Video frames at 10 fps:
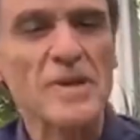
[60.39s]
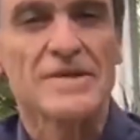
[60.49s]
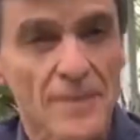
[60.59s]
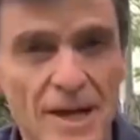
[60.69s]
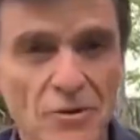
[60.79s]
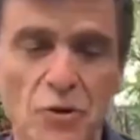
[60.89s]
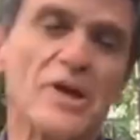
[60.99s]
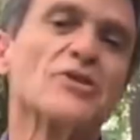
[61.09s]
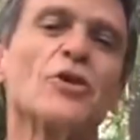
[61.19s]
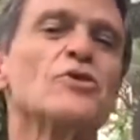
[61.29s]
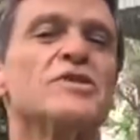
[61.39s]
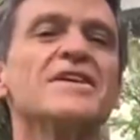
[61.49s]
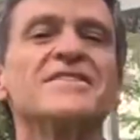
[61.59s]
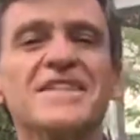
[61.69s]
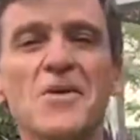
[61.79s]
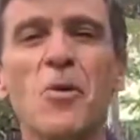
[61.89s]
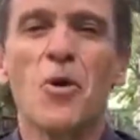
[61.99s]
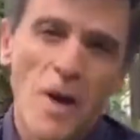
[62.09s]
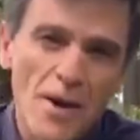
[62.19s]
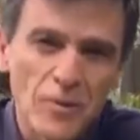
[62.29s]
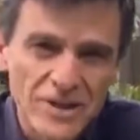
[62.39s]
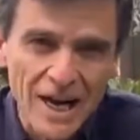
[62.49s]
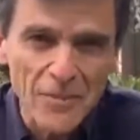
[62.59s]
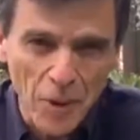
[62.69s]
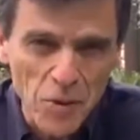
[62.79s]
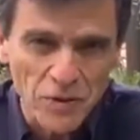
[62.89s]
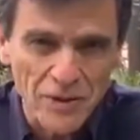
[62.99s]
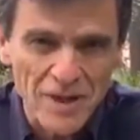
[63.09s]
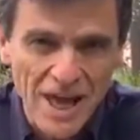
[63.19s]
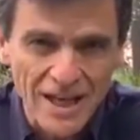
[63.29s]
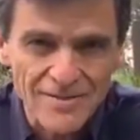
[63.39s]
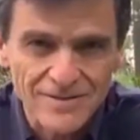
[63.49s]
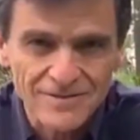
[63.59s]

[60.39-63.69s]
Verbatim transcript: pensamiento y entonces sí volvamos a la productividad.